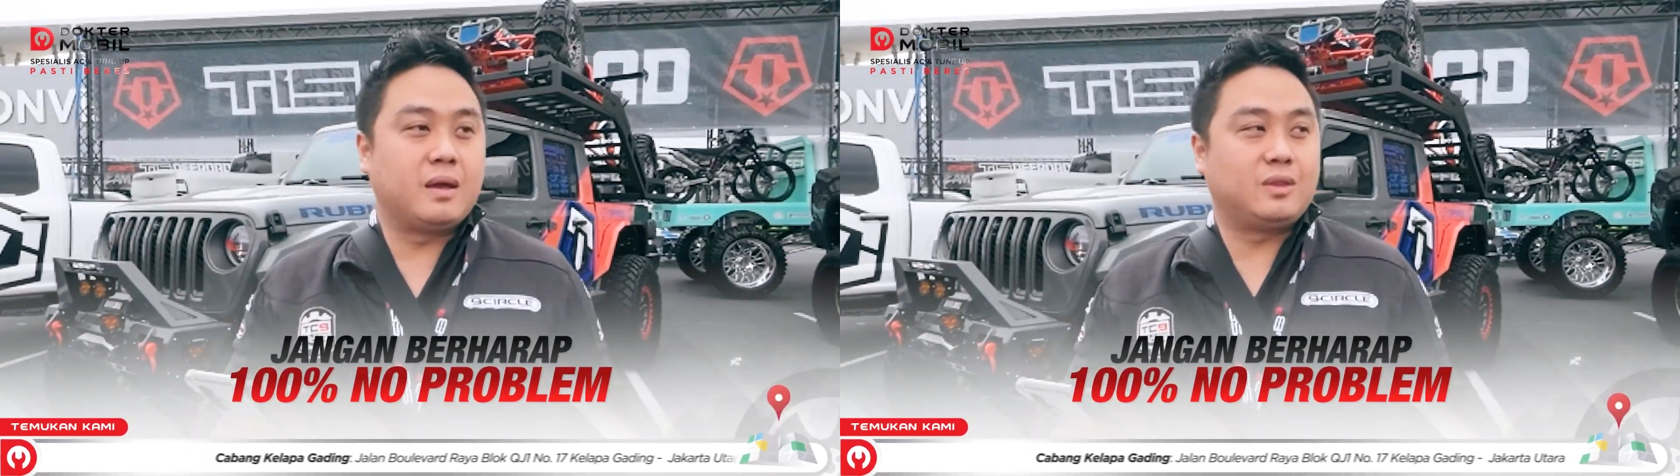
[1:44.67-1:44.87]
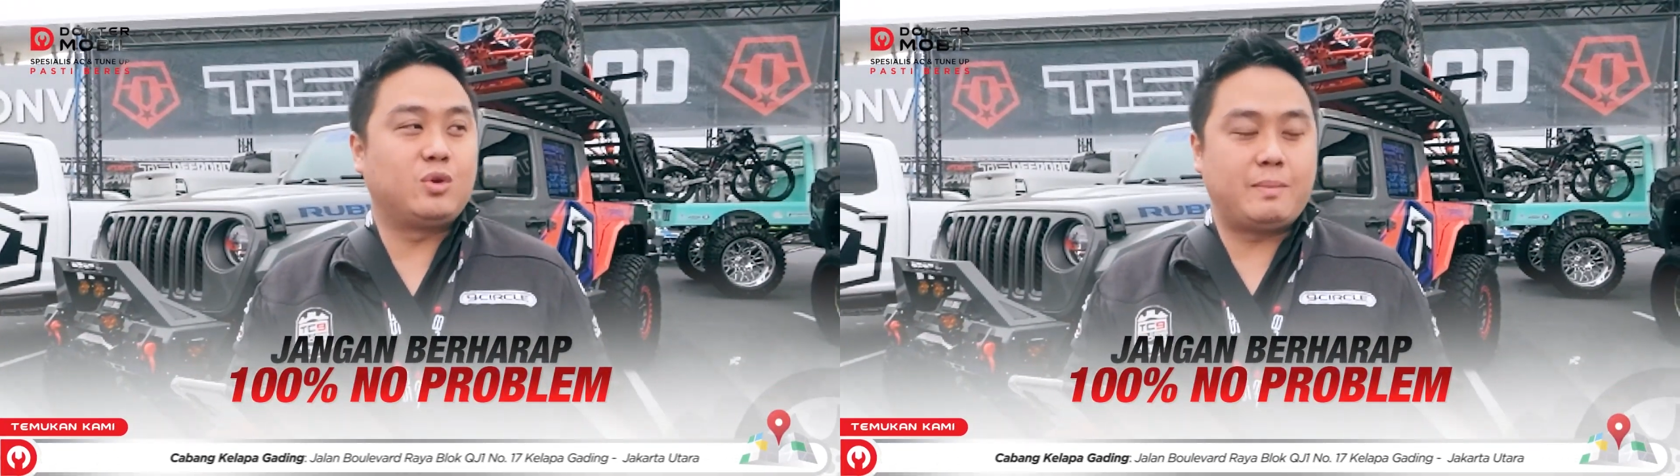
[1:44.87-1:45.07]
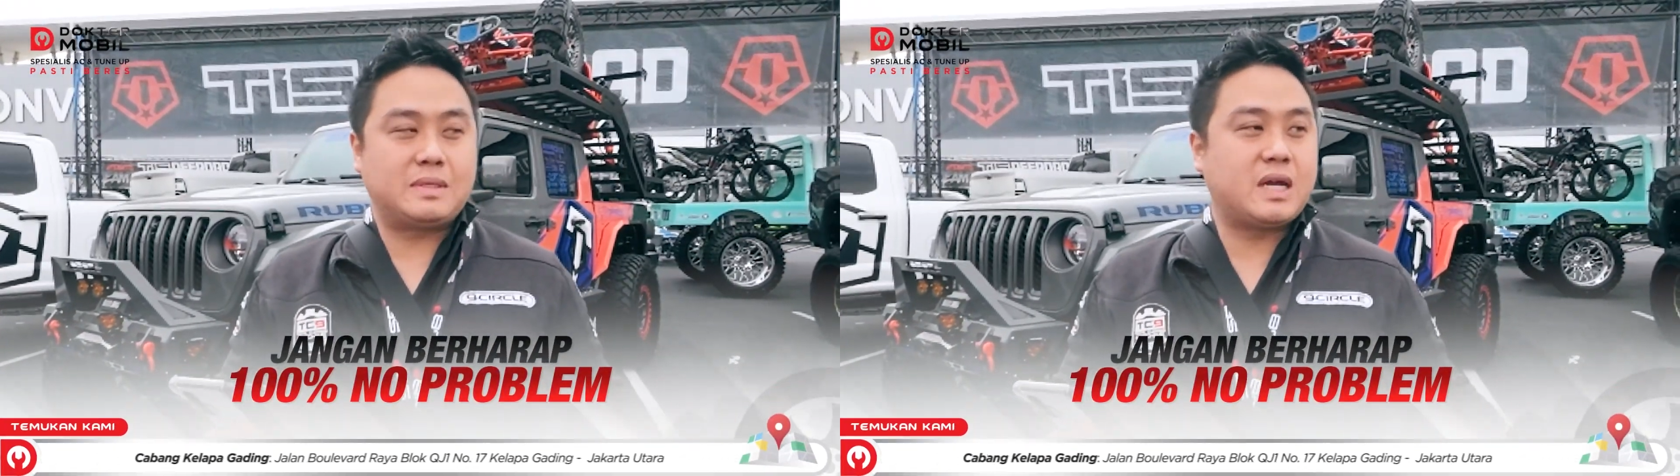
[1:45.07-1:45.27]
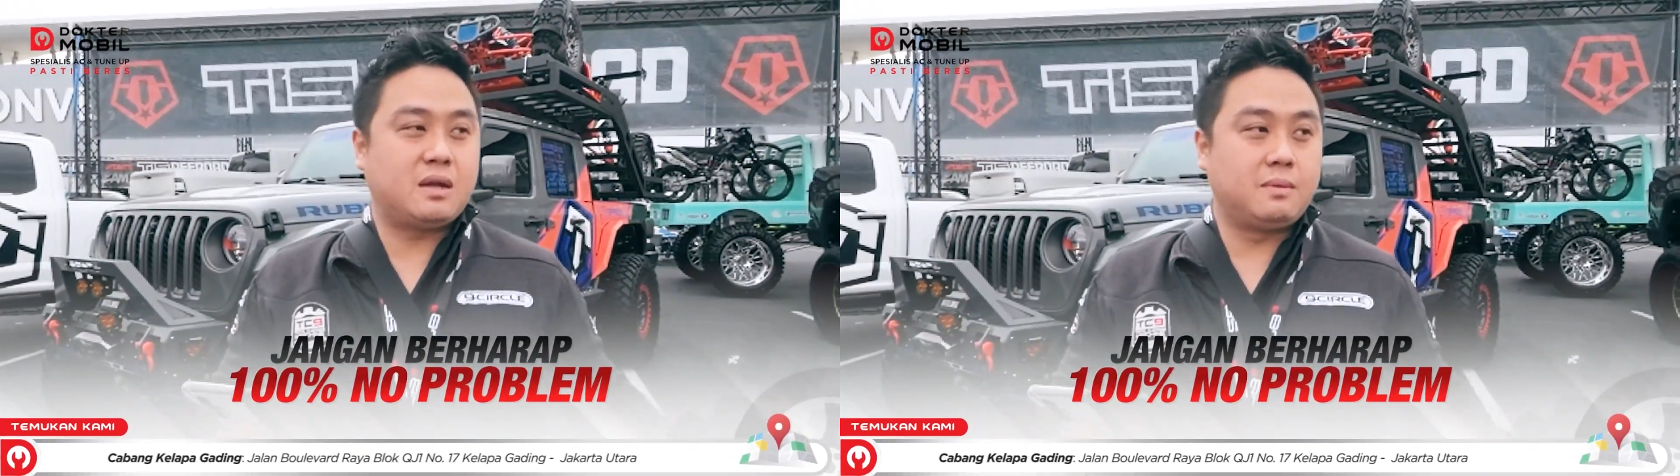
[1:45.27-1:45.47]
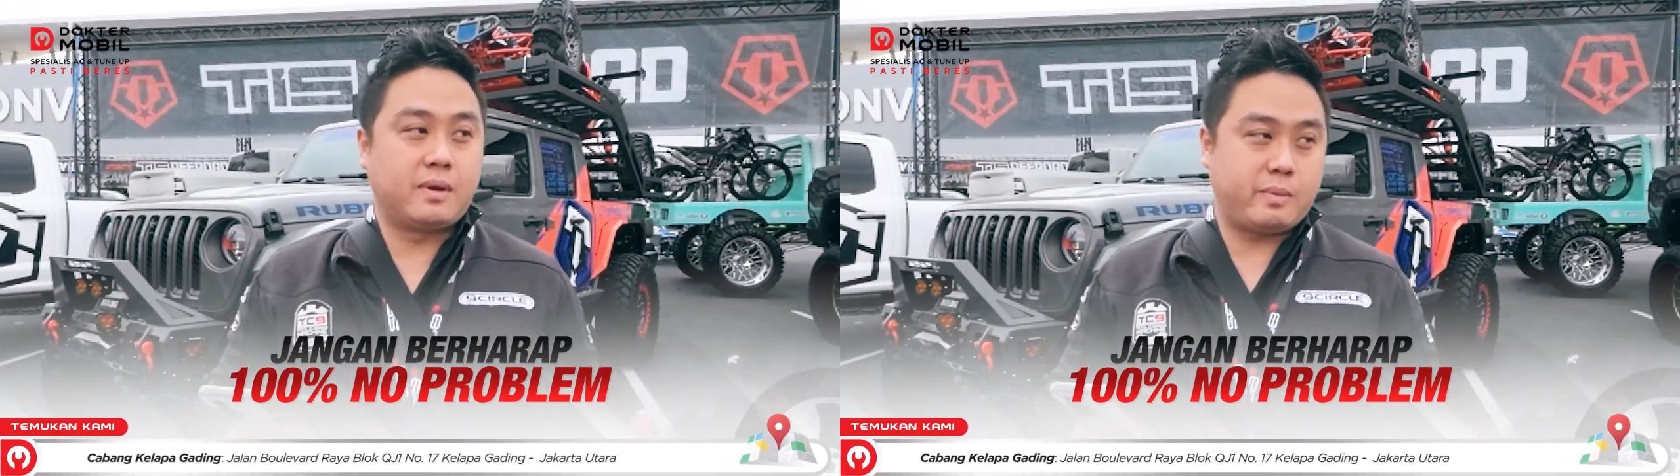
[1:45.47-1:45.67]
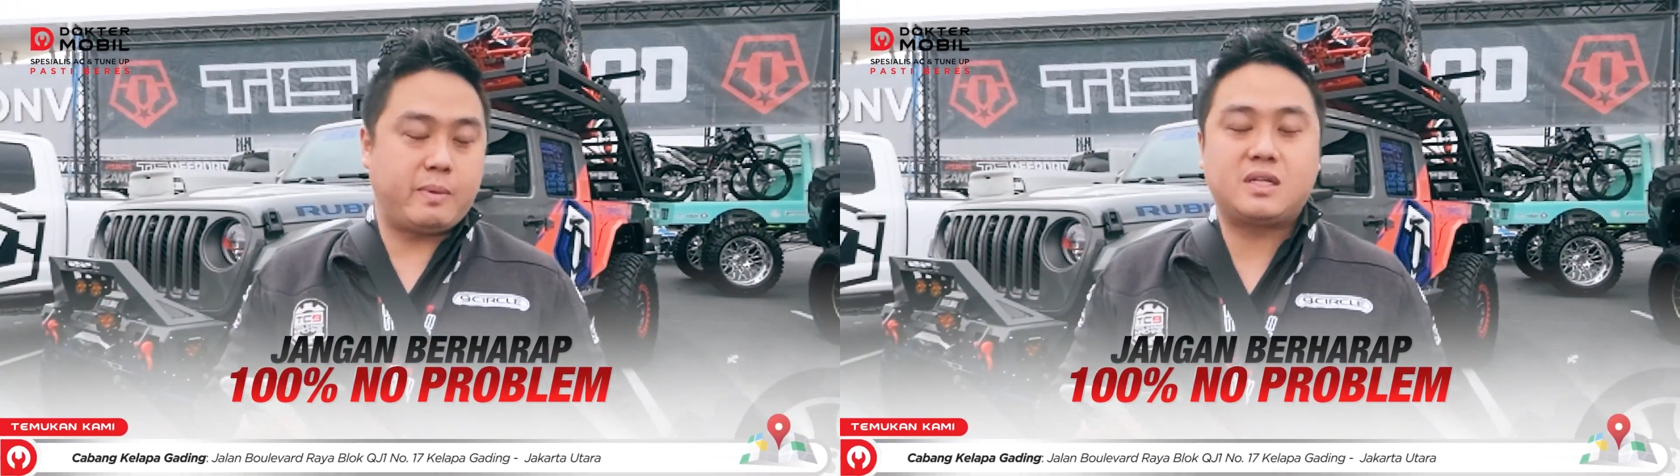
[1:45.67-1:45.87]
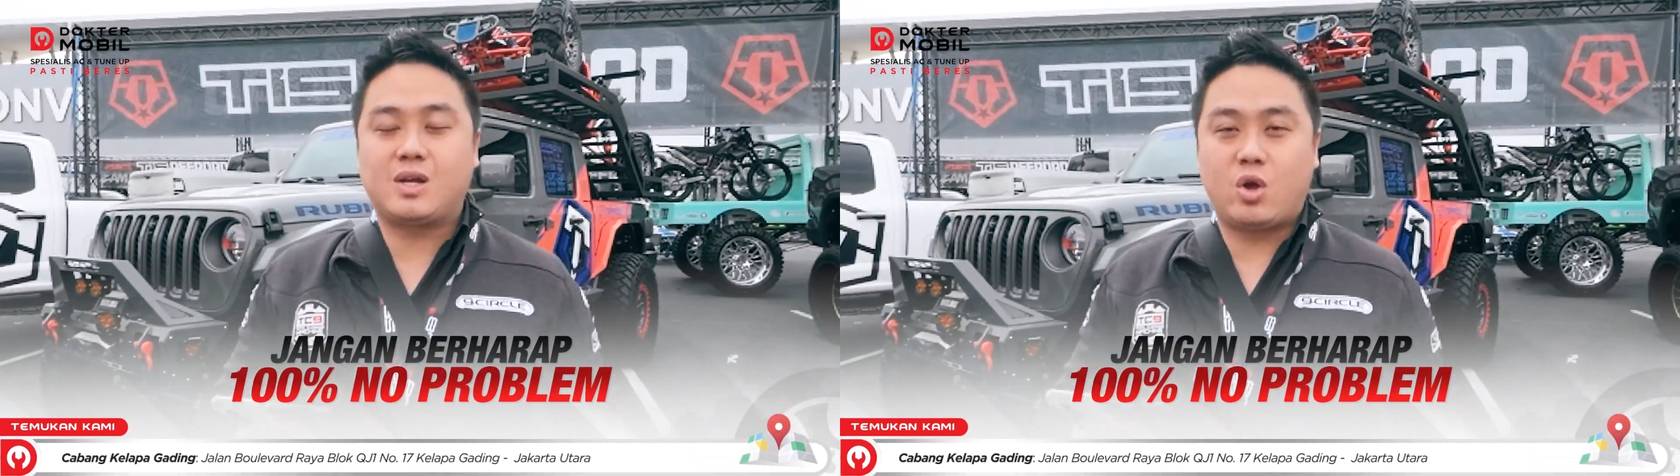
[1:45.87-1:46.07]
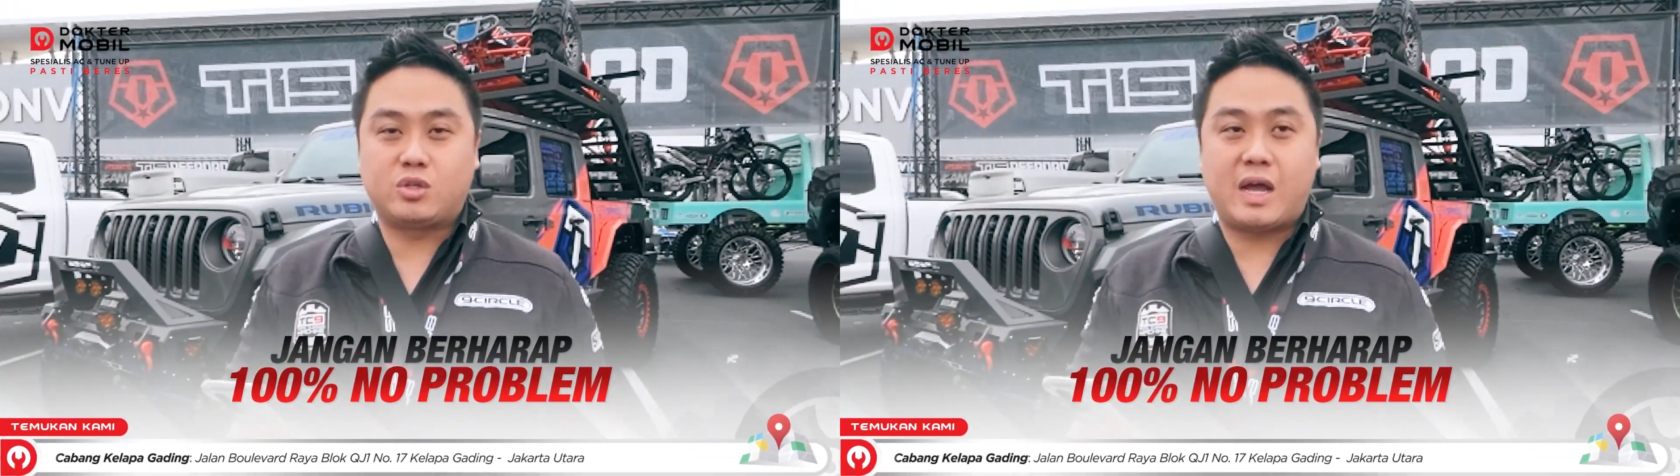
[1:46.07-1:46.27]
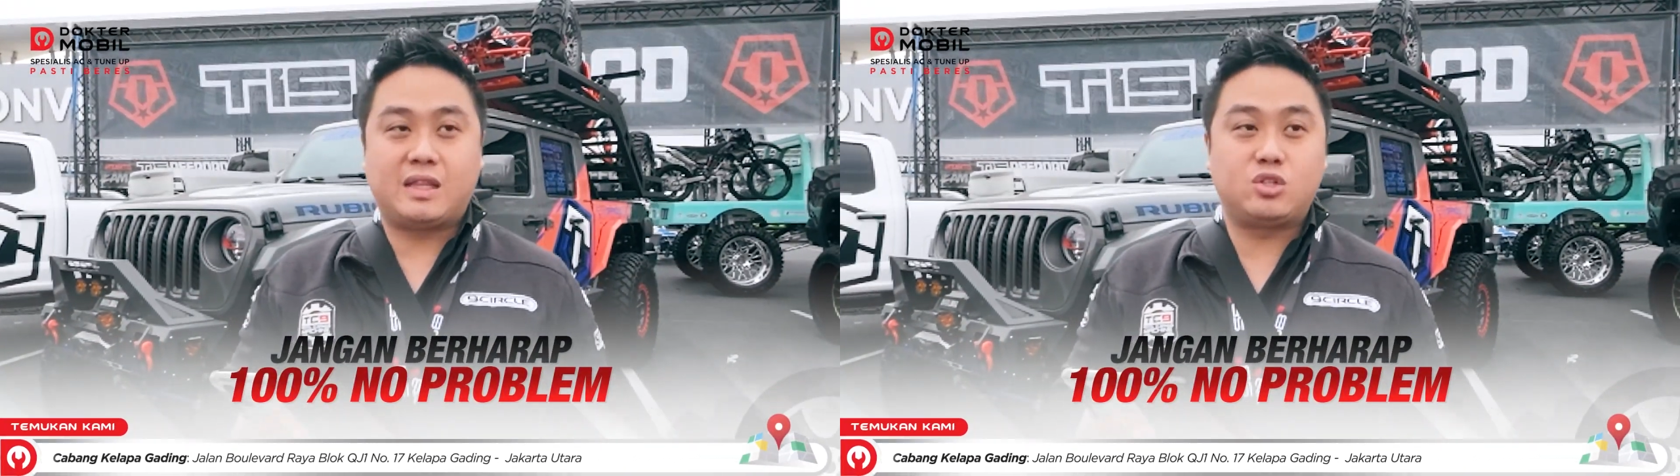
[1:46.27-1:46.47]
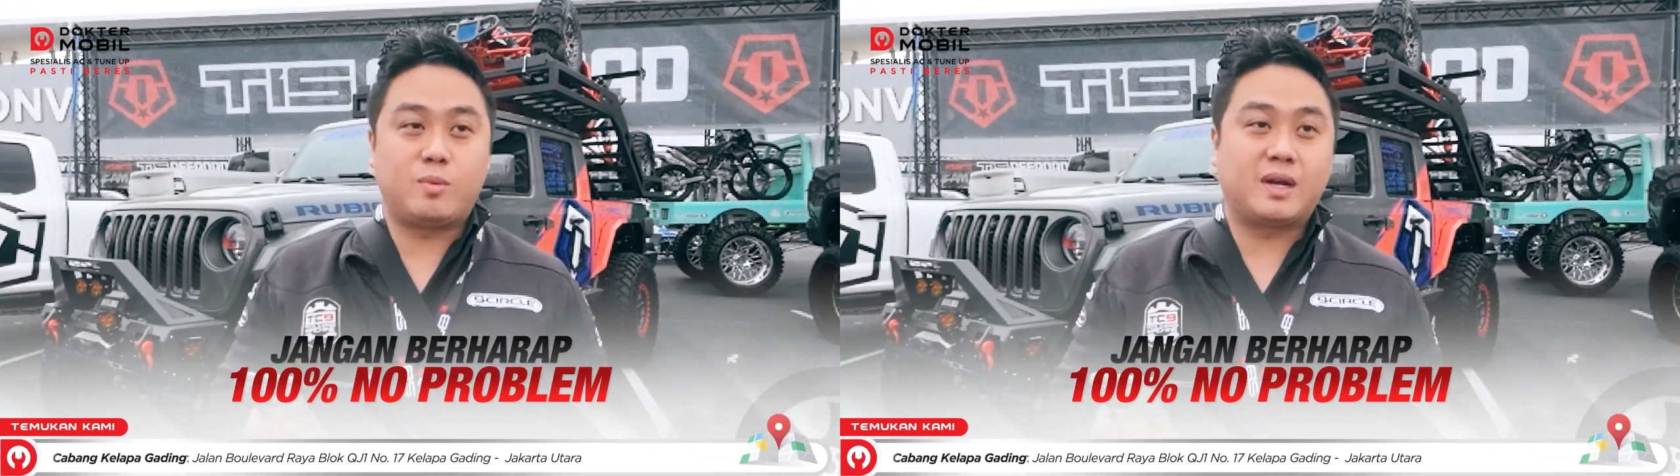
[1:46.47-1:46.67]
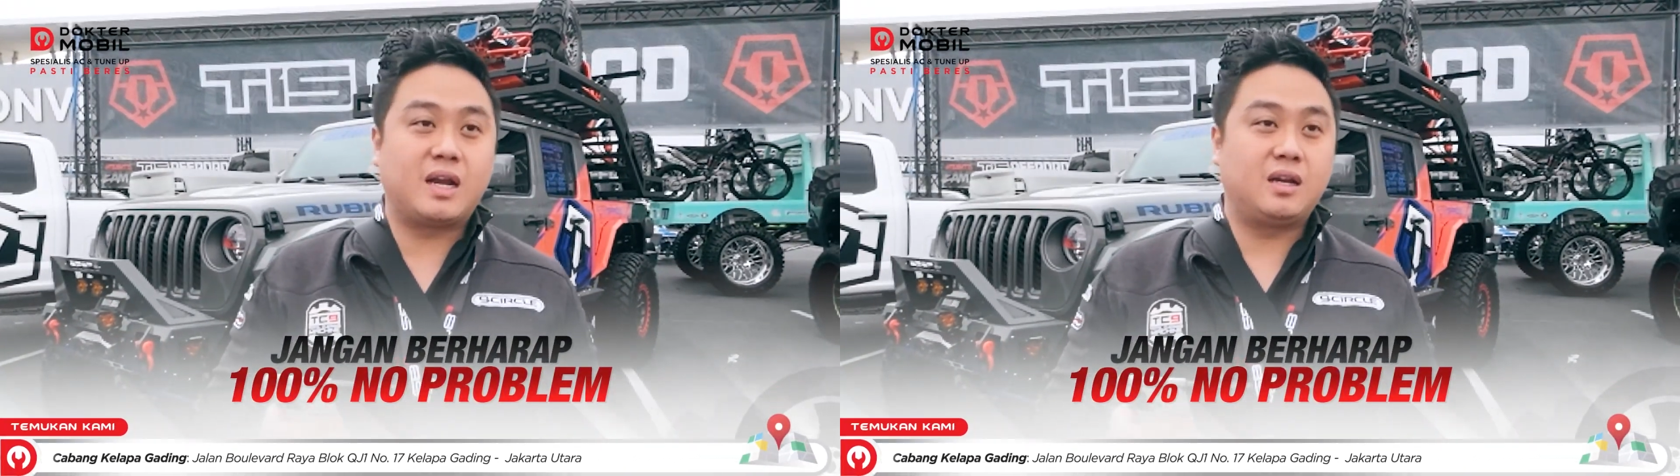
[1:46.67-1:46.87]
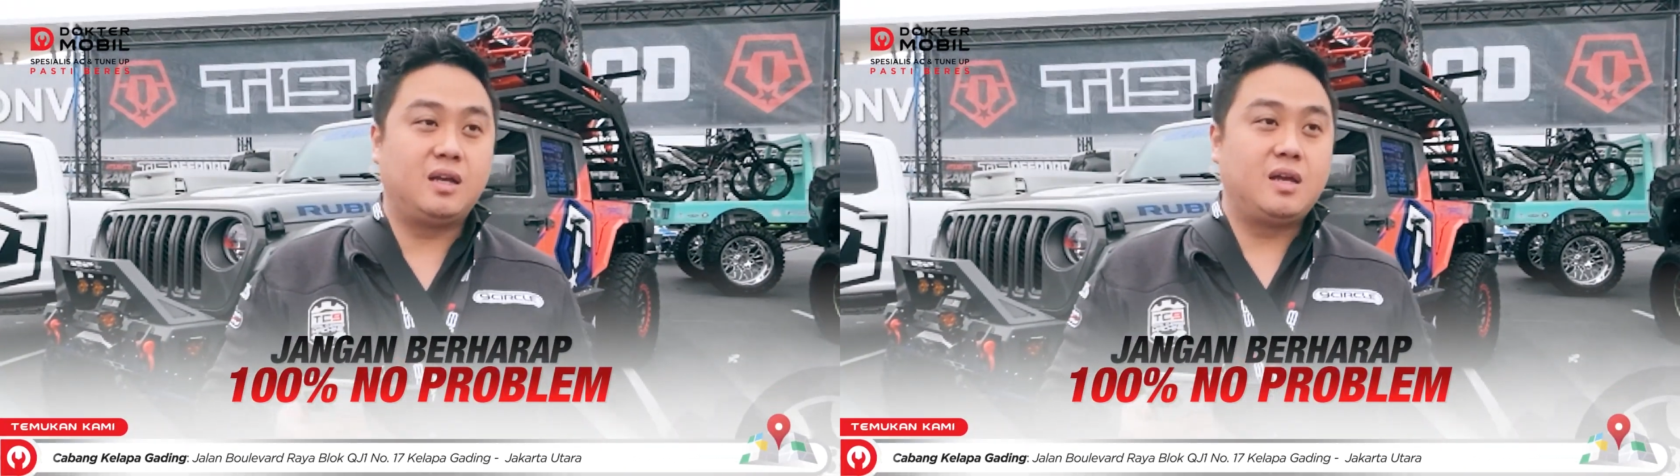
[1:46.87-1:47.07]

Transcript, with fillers: itu udah pasti ada beberapa parts yang lu harus ganti cuman kan